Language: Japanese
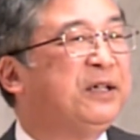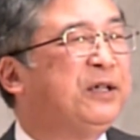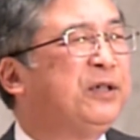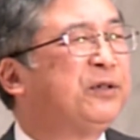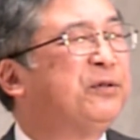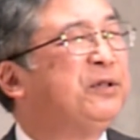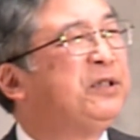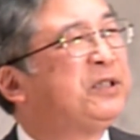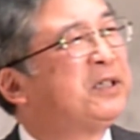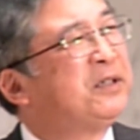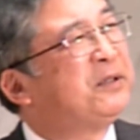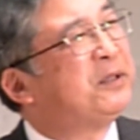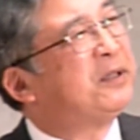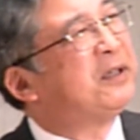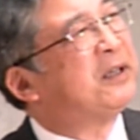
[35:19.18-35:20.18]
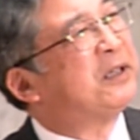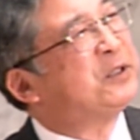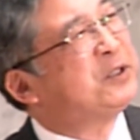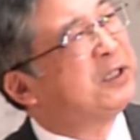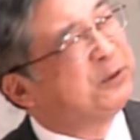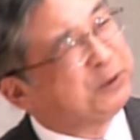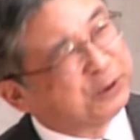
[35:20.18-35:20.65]
クリスチャンでないあ
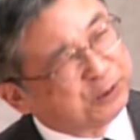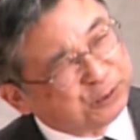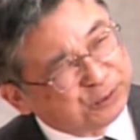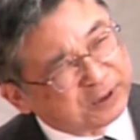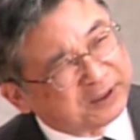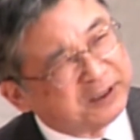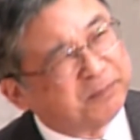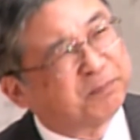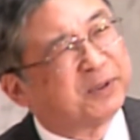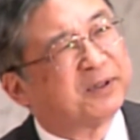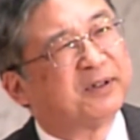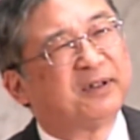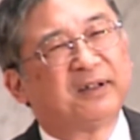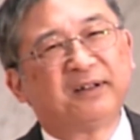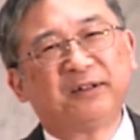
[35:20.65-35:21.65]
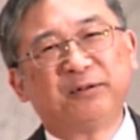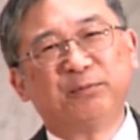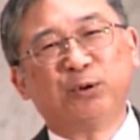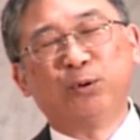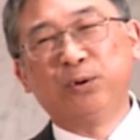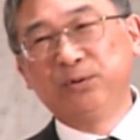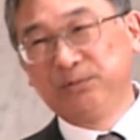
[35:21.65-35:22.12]
ちらの人の方が立派だなもう
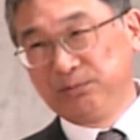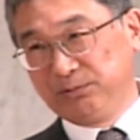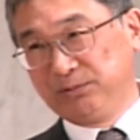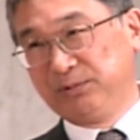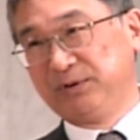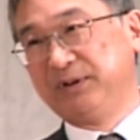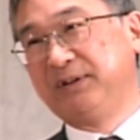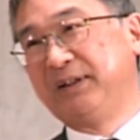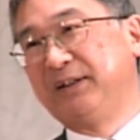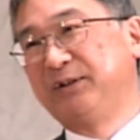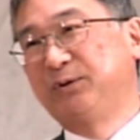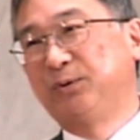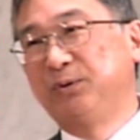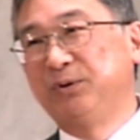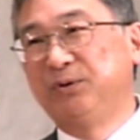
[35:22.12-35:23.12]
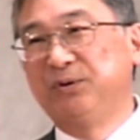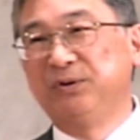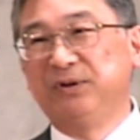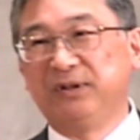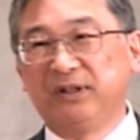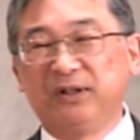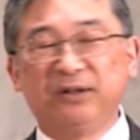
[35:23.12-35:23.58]
本当にねそういうふう
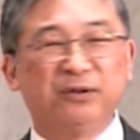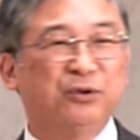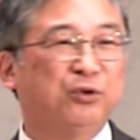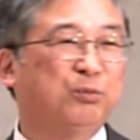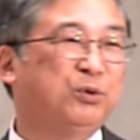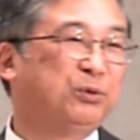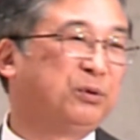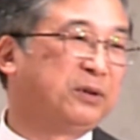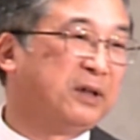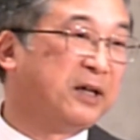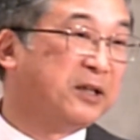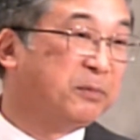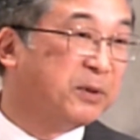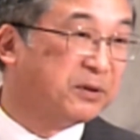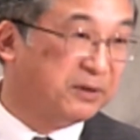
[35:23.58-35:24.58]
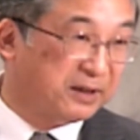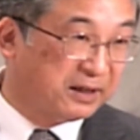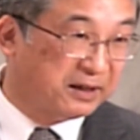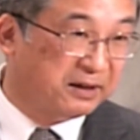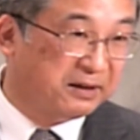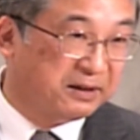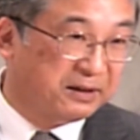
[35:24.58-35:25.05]
にね思う時あります
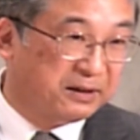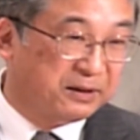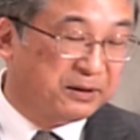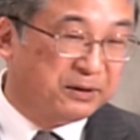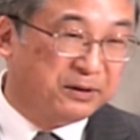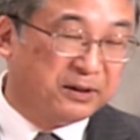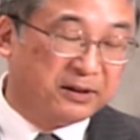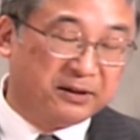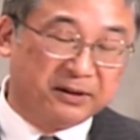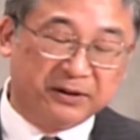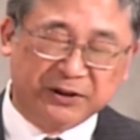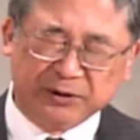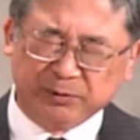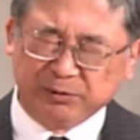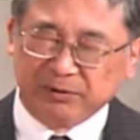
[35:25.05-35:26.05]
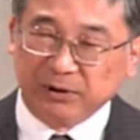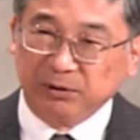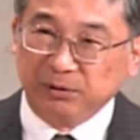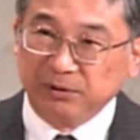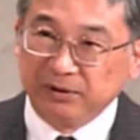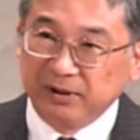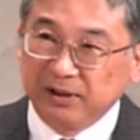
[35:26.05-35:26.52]
ねいやいや自分は
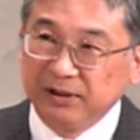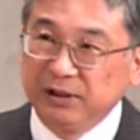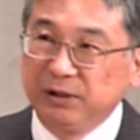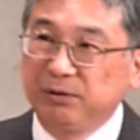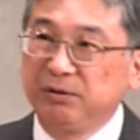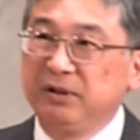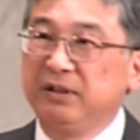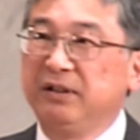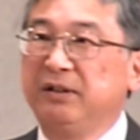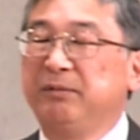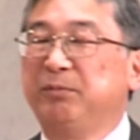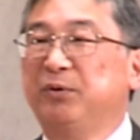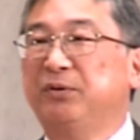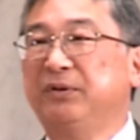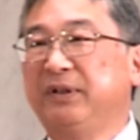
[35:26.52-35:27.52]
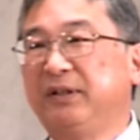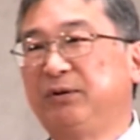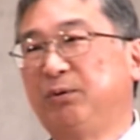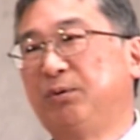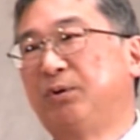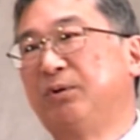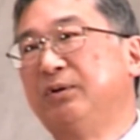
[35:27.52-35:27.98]
どんなに低いもうね
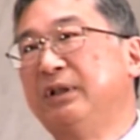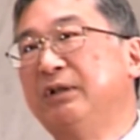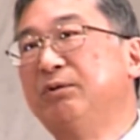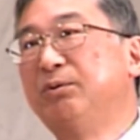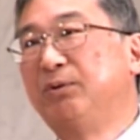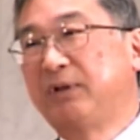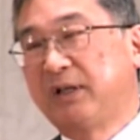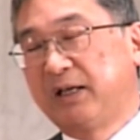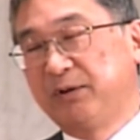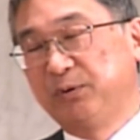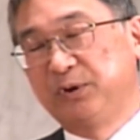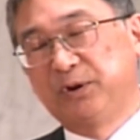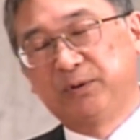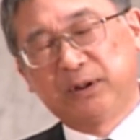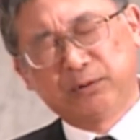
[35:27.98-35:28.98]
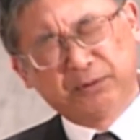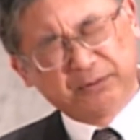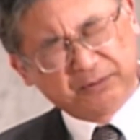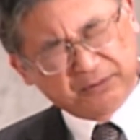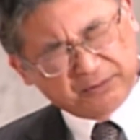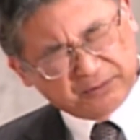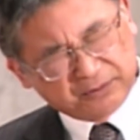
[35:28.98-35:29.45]
ところにいるのかあの人は
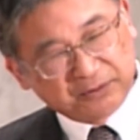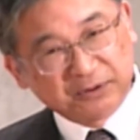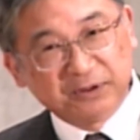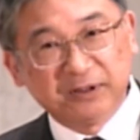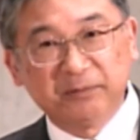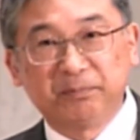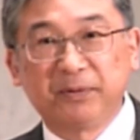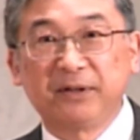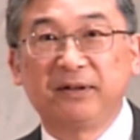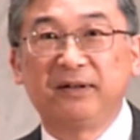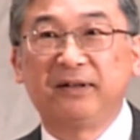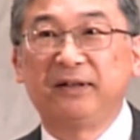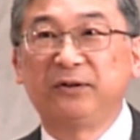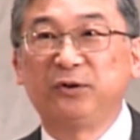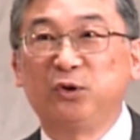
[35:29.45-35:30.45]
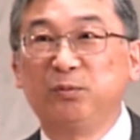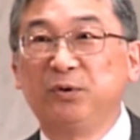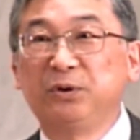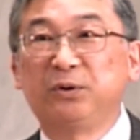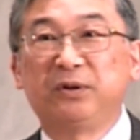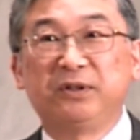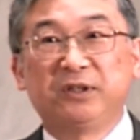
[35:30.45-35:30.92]
本当に立派だなと思う
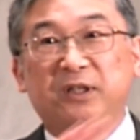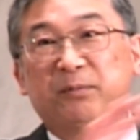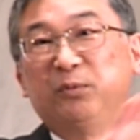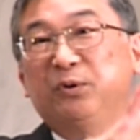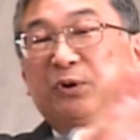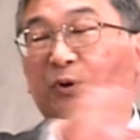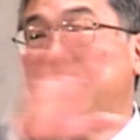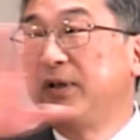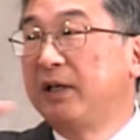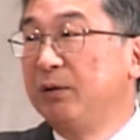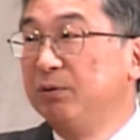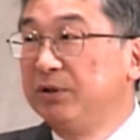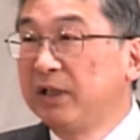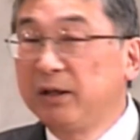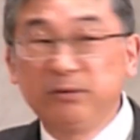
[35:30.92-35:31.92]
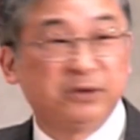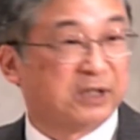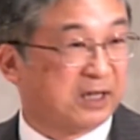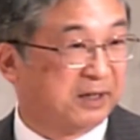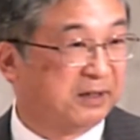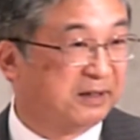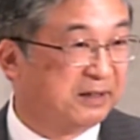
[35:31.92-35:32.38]
人たちがもう世の中うじゃうじゃ